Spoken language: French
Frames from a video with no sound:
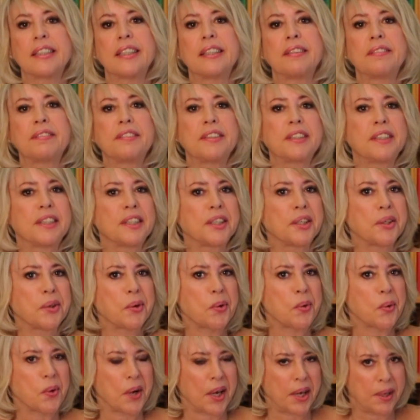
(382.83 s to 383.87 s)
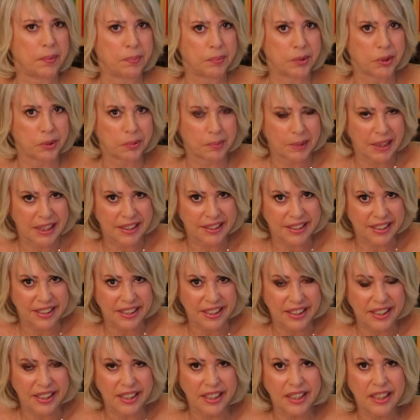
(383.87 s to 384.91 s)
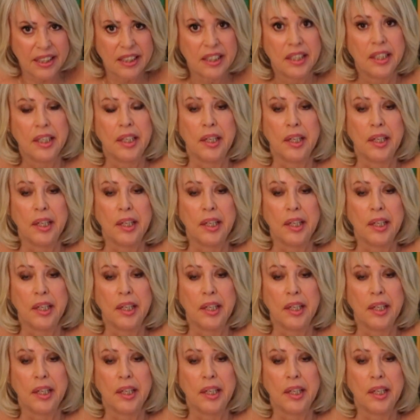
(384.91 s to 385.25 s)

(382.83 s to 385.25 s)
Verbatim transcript: des vidéos hebdomadaires,